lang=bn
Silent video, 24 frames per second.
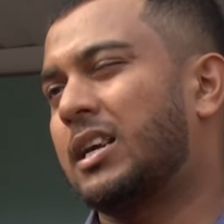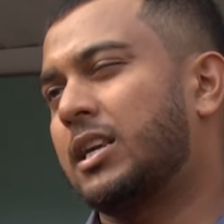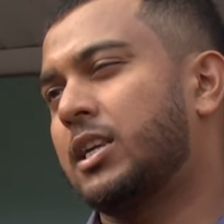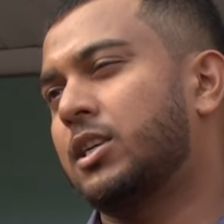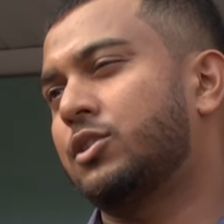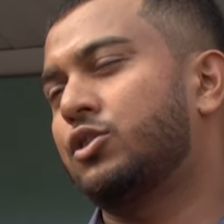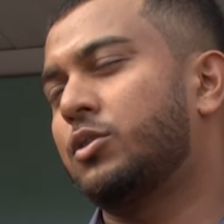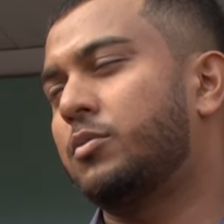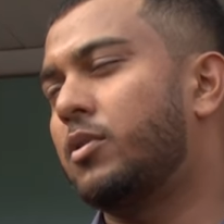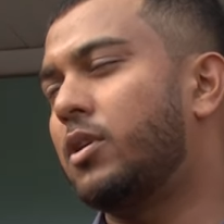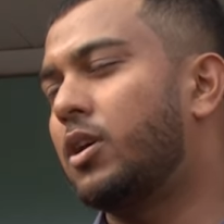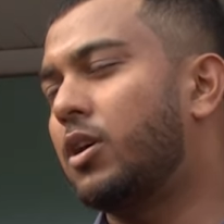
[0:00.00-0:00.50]
একটা
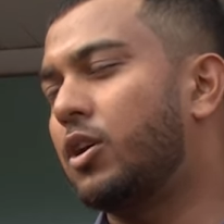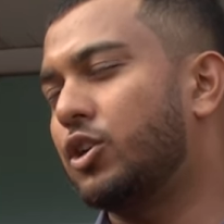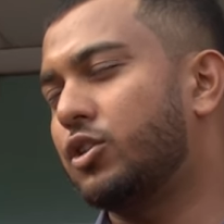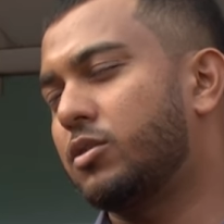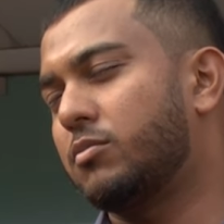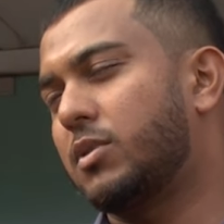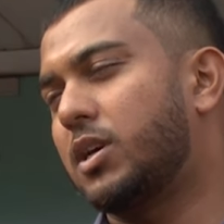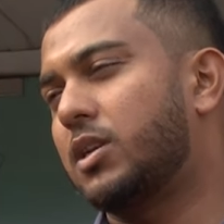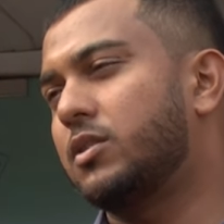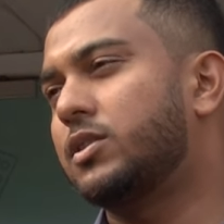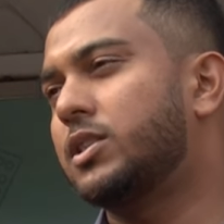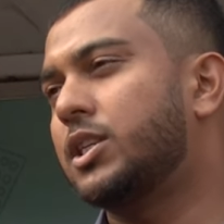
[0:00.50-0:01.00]
সময় হয়তো
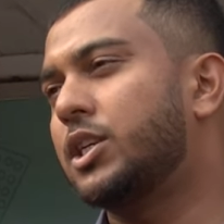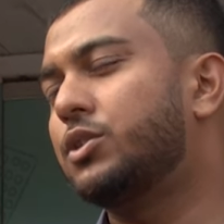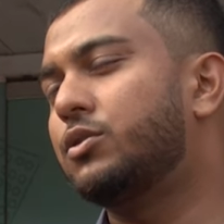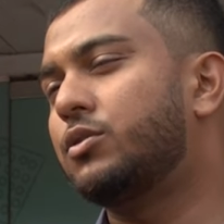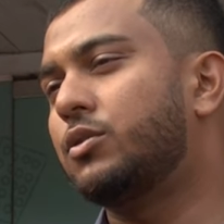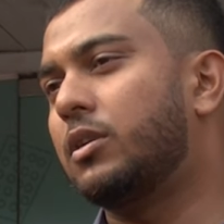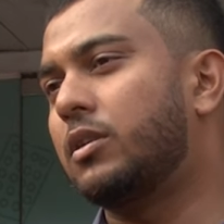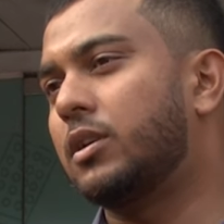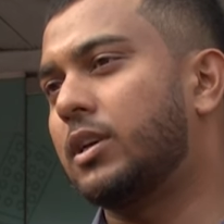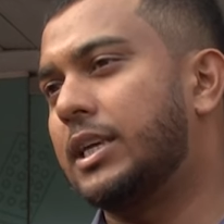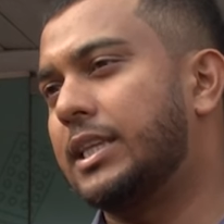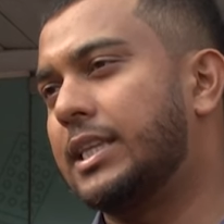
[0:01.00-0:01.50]
মানুষের একটু
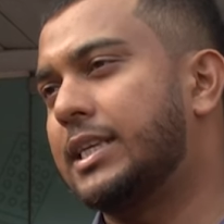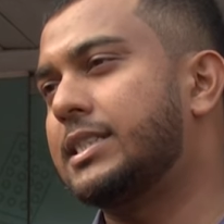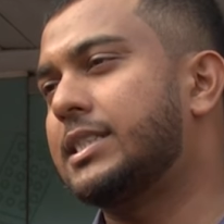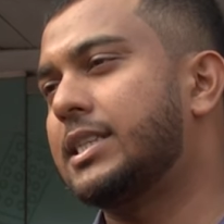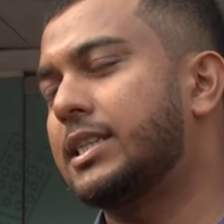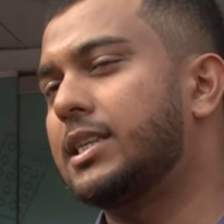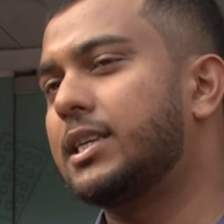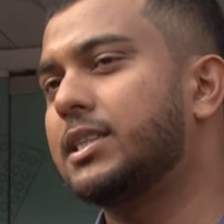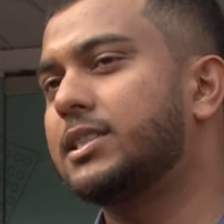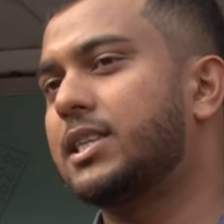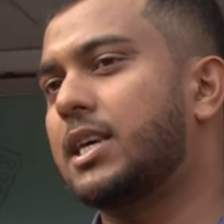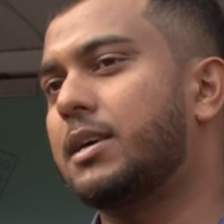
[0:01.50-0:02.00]
এদিক
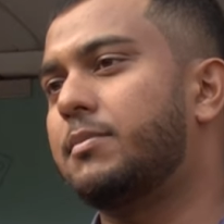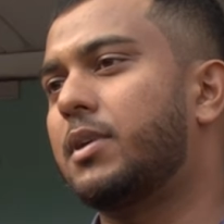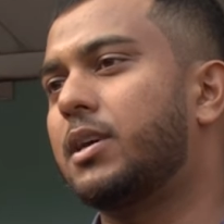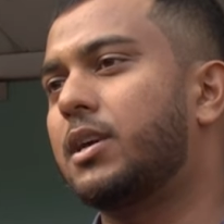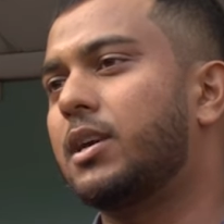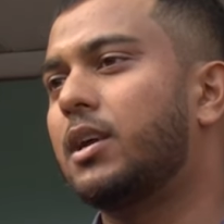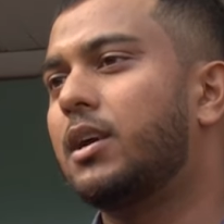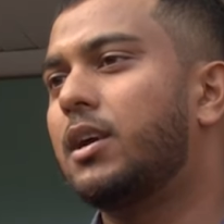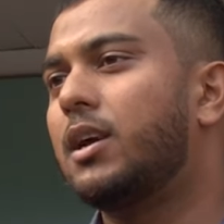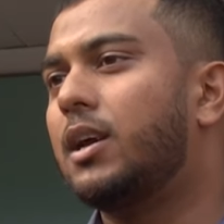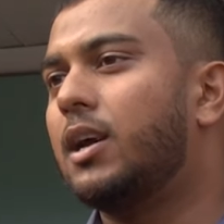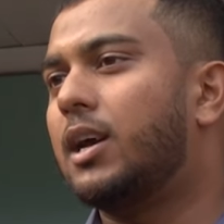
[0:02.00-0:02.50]
সেদিক যায় বাট
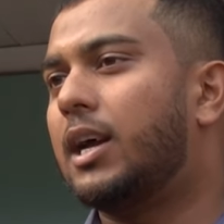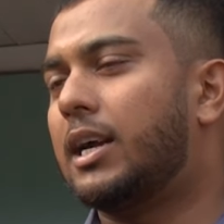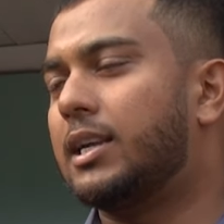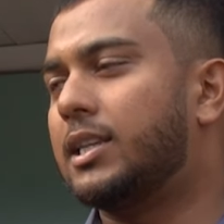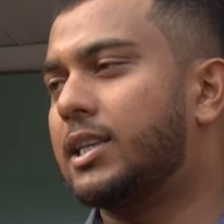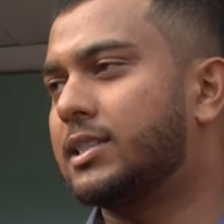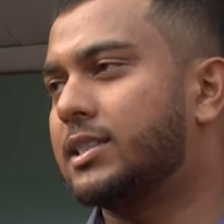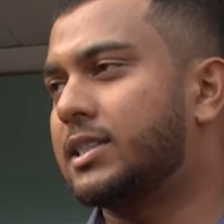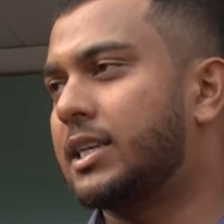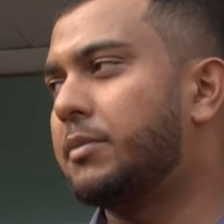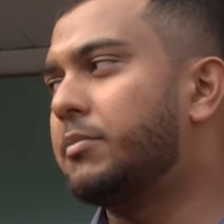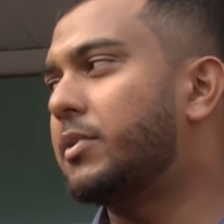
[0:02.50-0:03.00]
অ্যাট
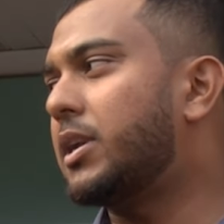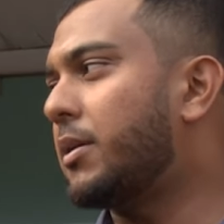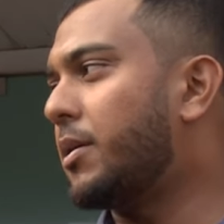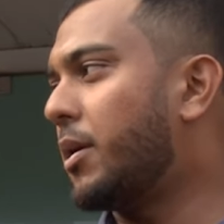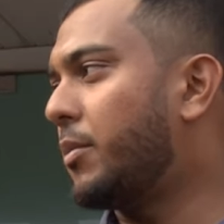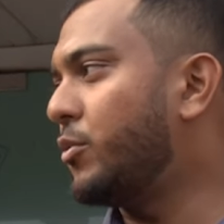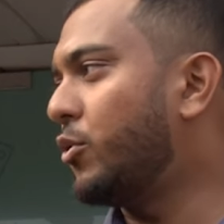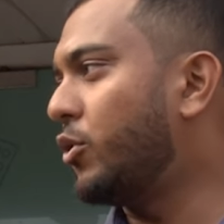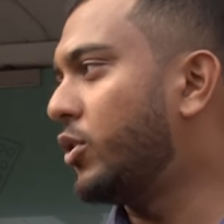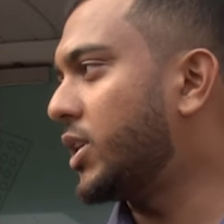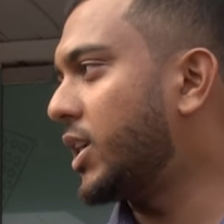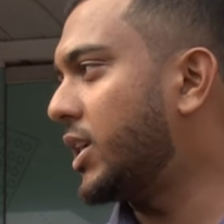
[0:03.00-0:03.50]
দ্য সেম টাইম
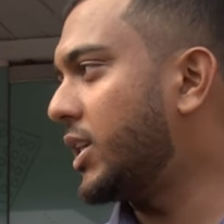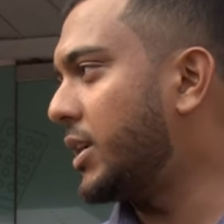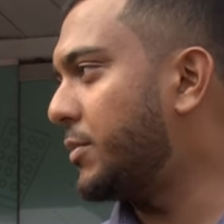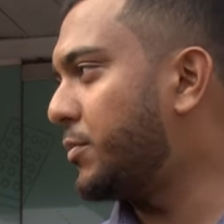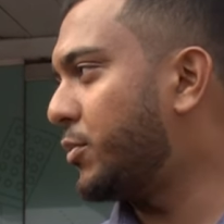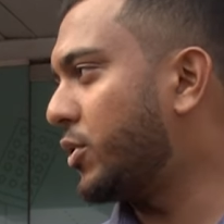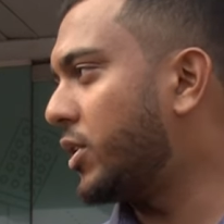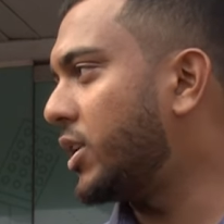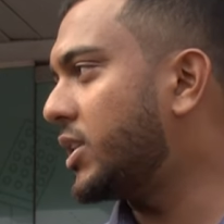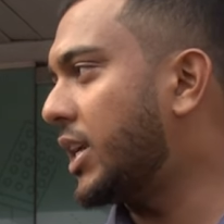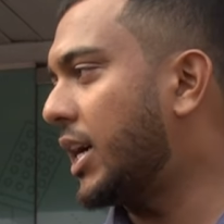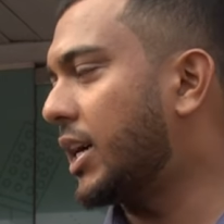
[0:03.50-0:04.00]
আমি ওইটা নিয়ে
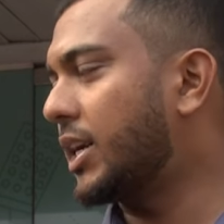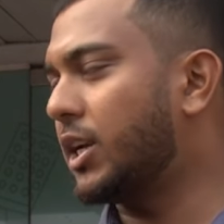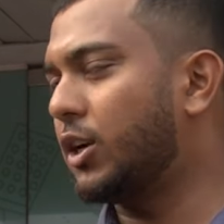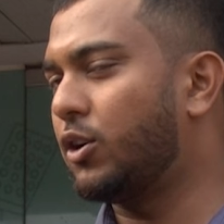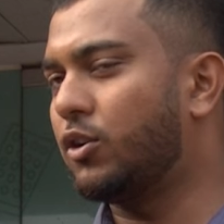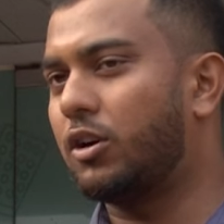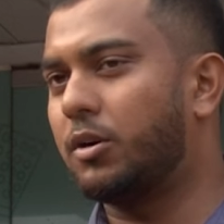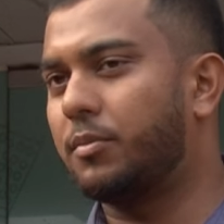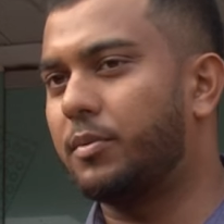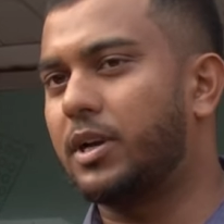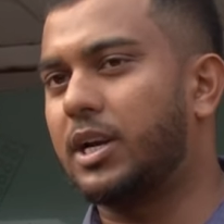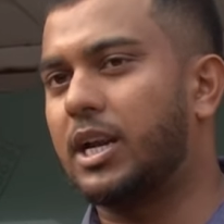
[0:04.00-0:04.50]
পড়ে
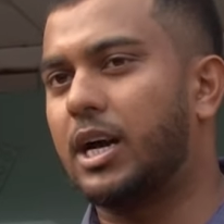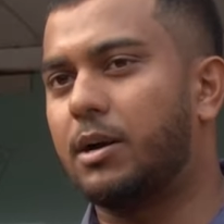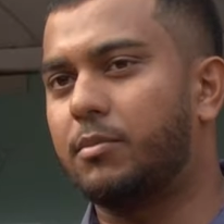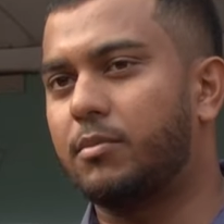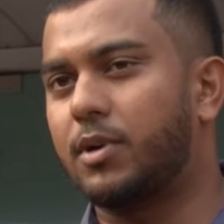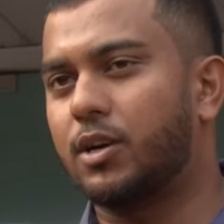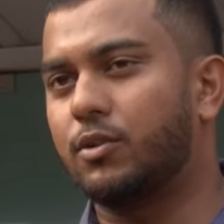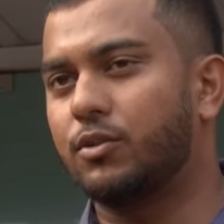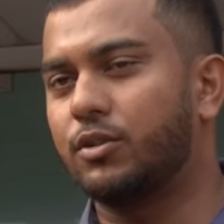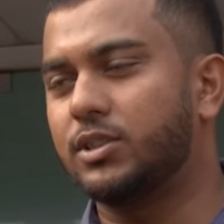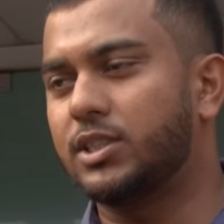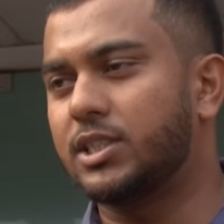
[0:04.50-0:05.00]
থাকলেও হবে না
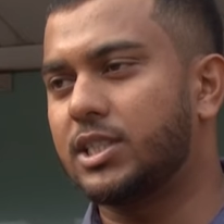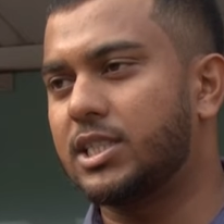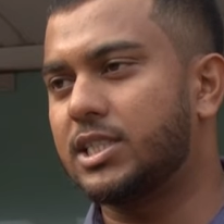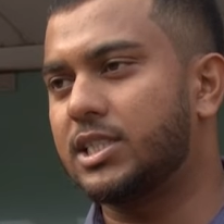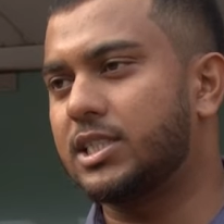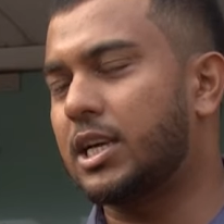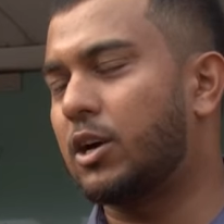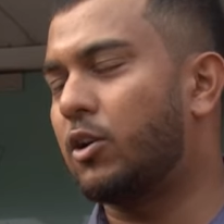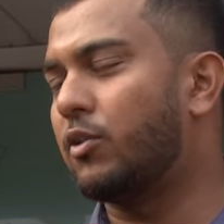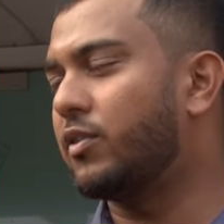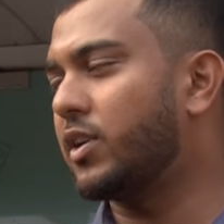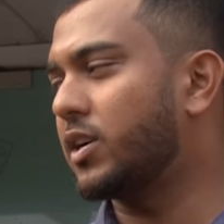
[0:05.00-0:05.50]
আমার ওই
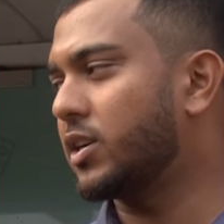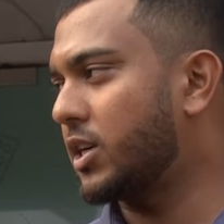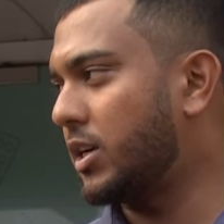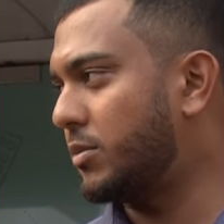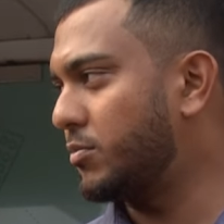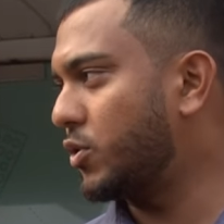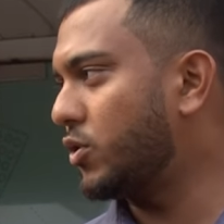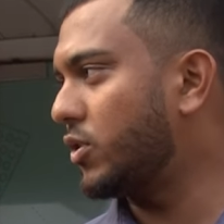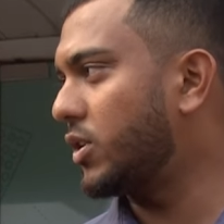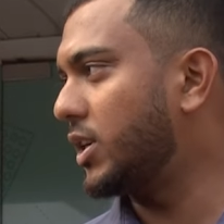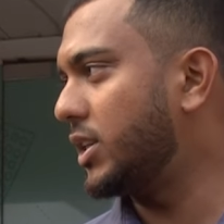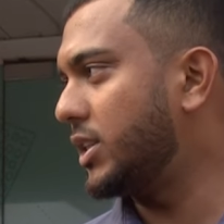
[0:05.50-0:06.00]
জিনিসটা
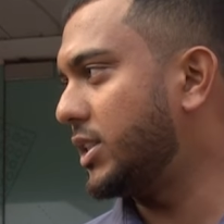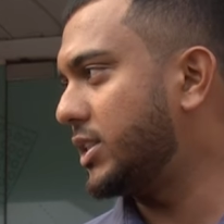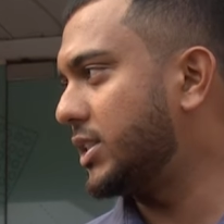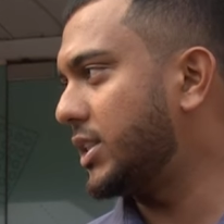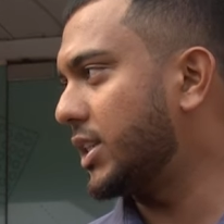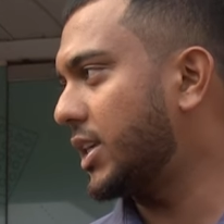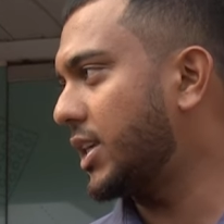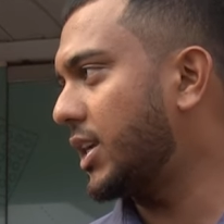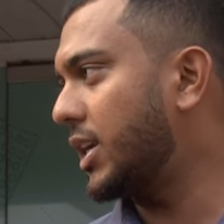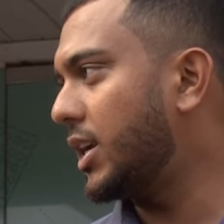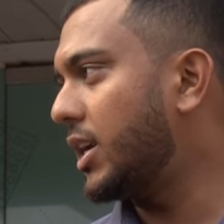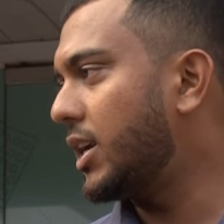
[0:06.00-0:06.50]
ওভারকাম করে
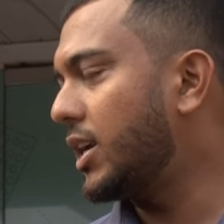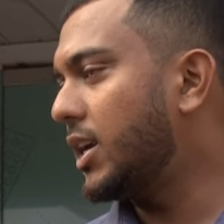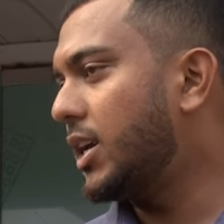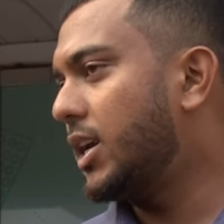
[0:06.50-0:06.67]
নিজেকে